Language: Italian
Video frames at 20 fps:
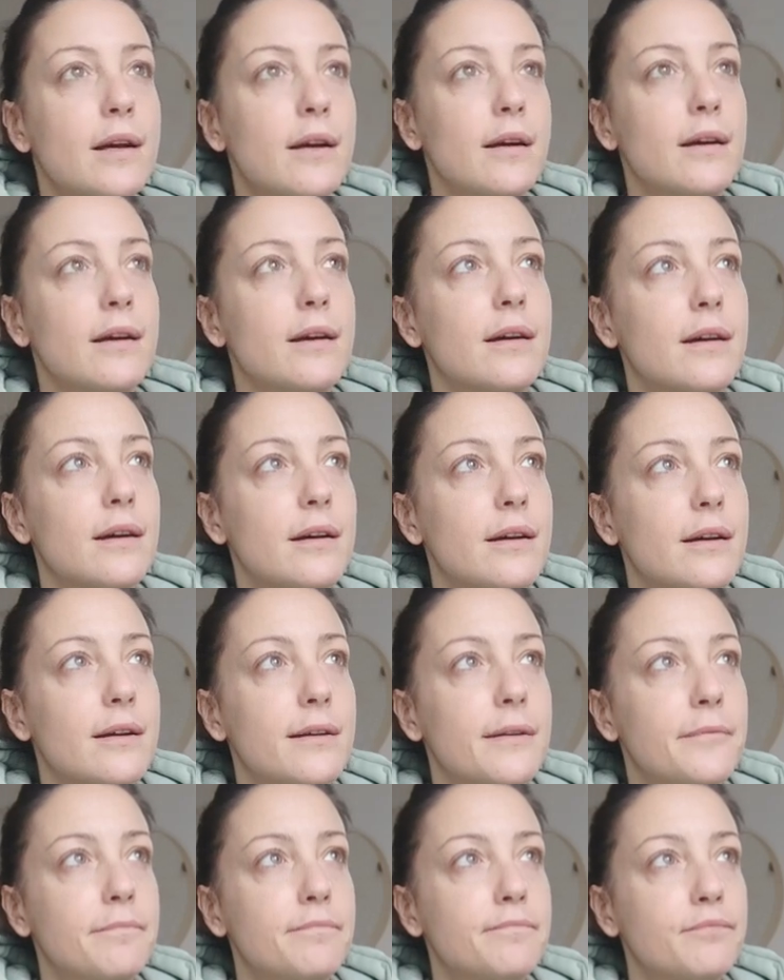
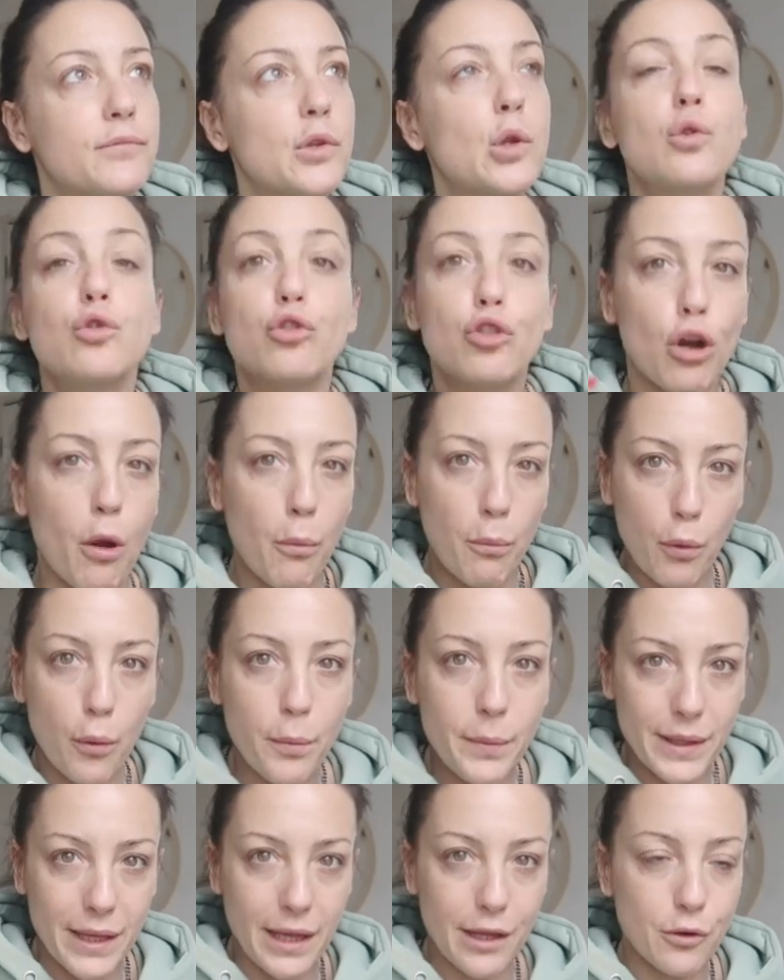eh, non troppo
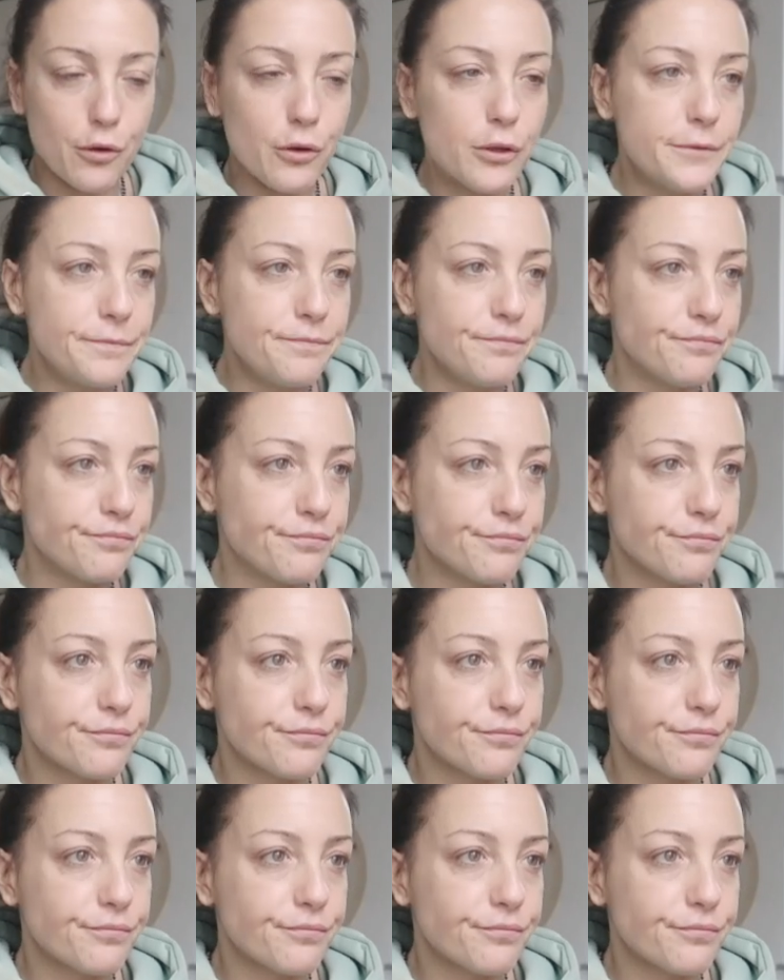pieno